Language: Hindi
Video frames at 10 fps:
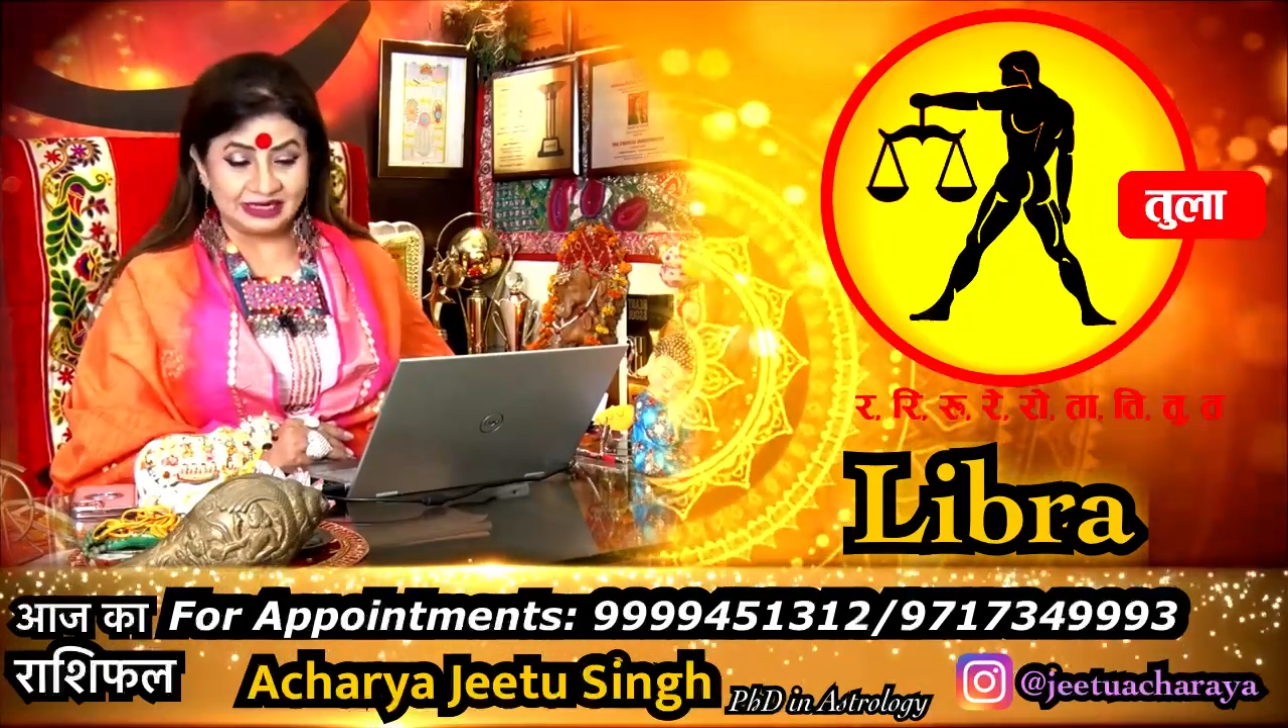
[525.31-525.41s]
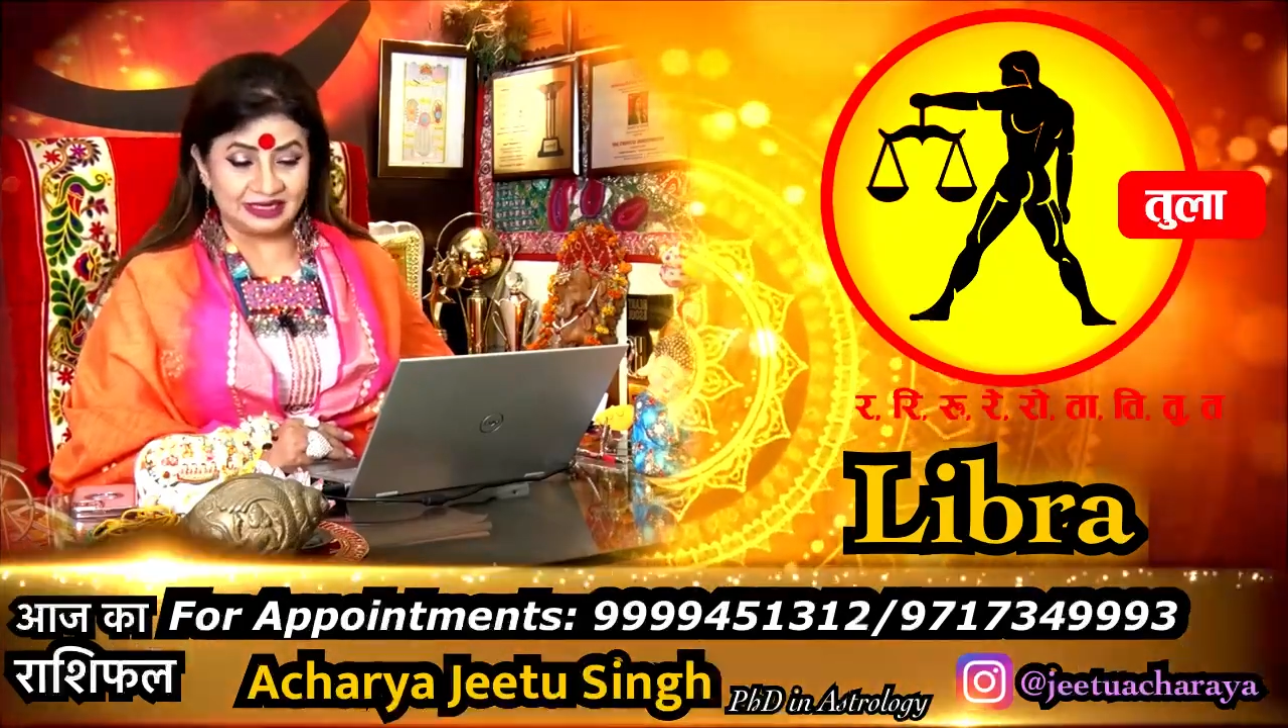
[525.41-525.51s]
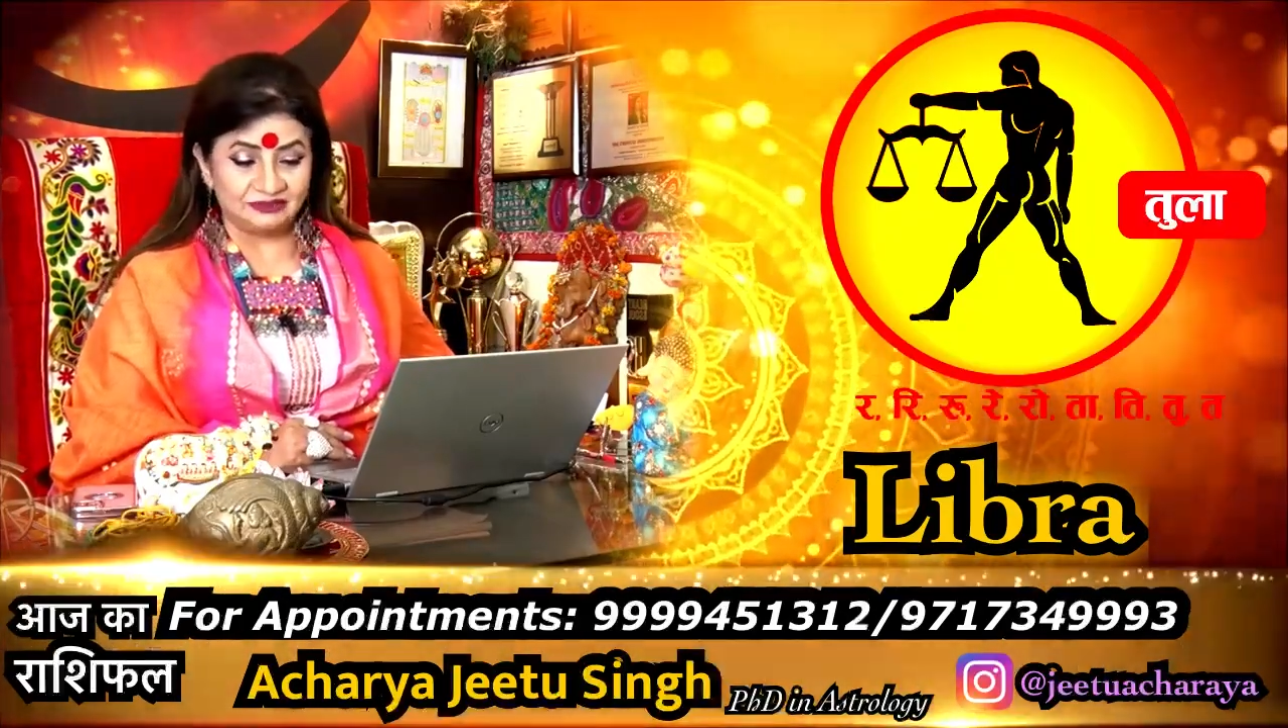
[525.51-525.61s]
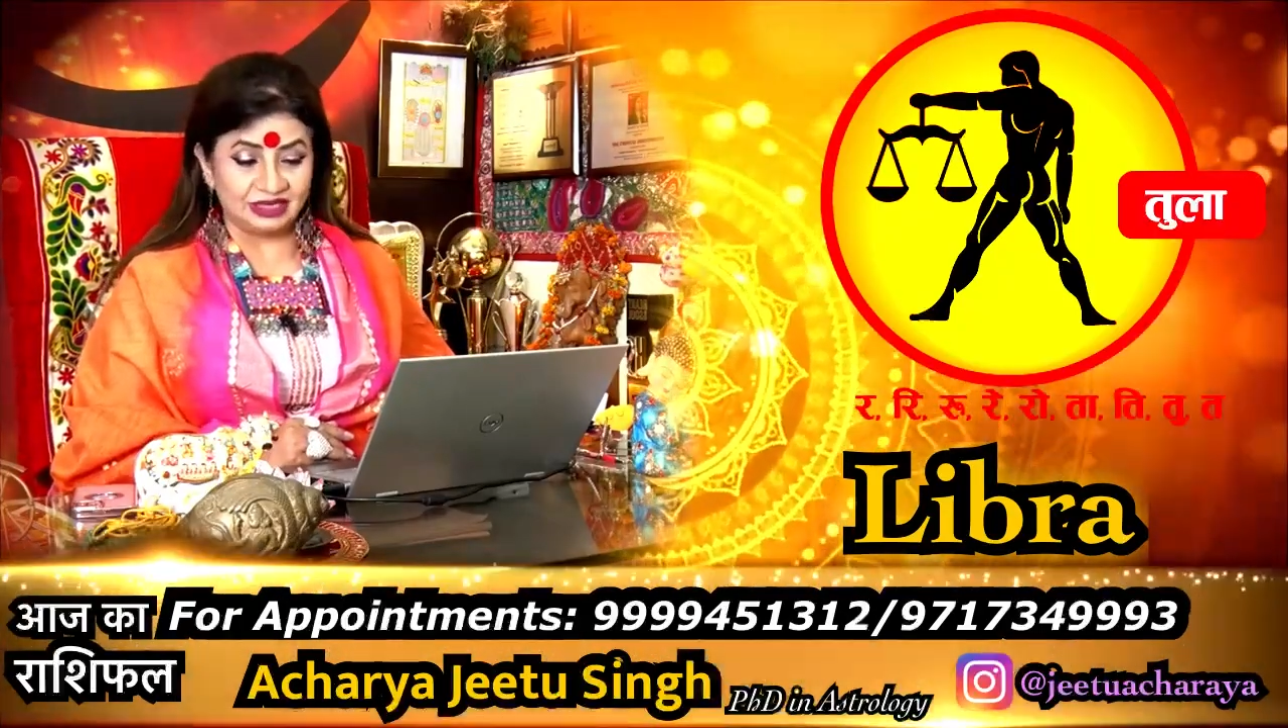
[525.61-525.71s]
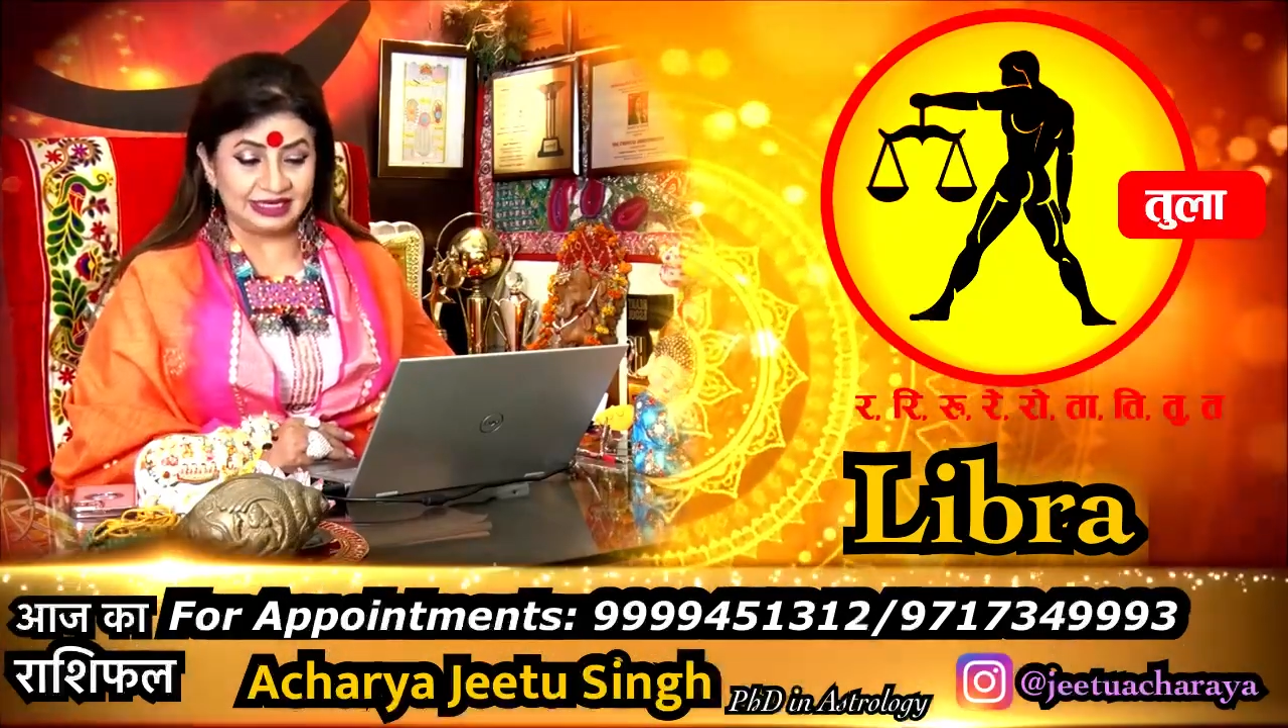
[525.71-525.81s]

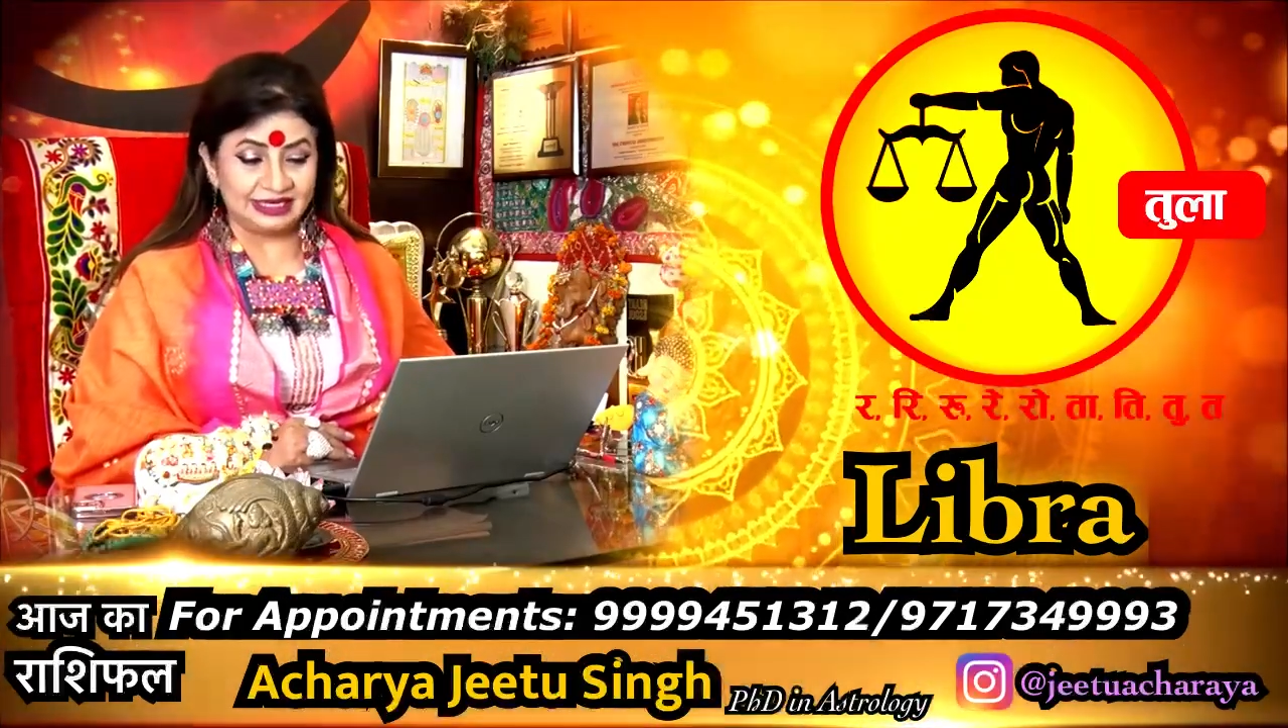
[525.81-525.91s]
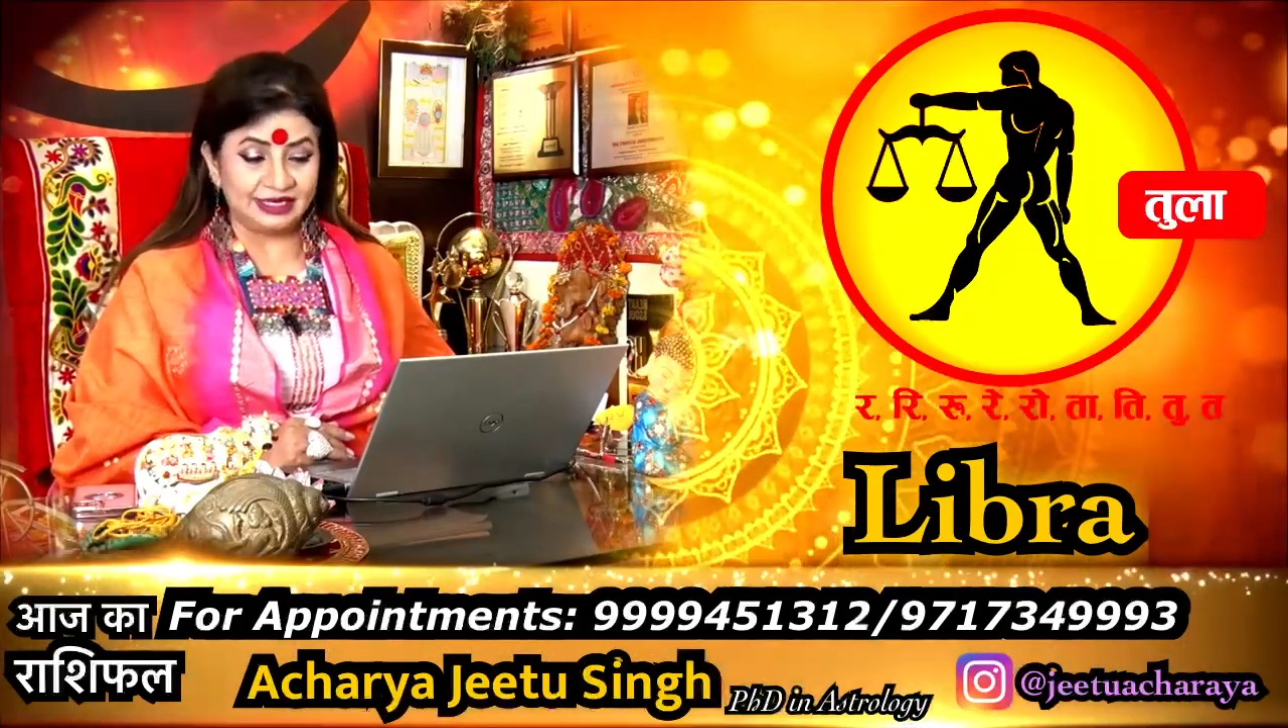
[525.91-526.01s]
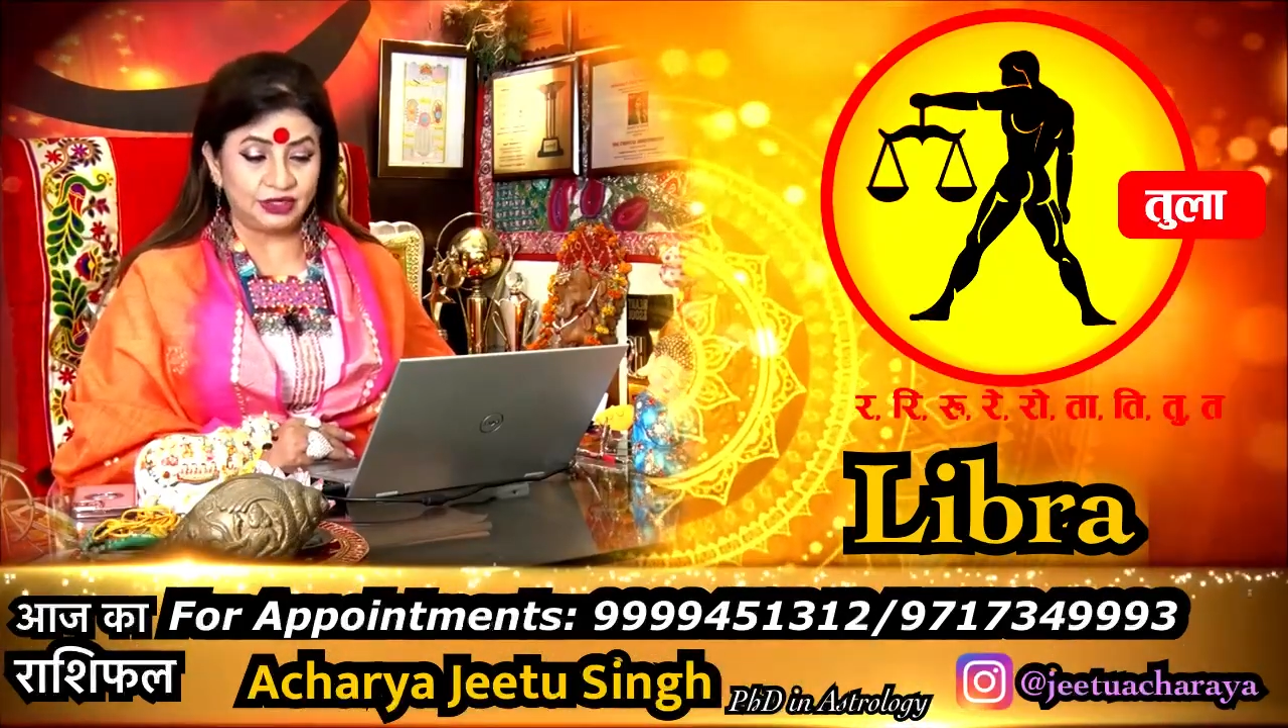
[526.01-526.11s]
बनने वाली है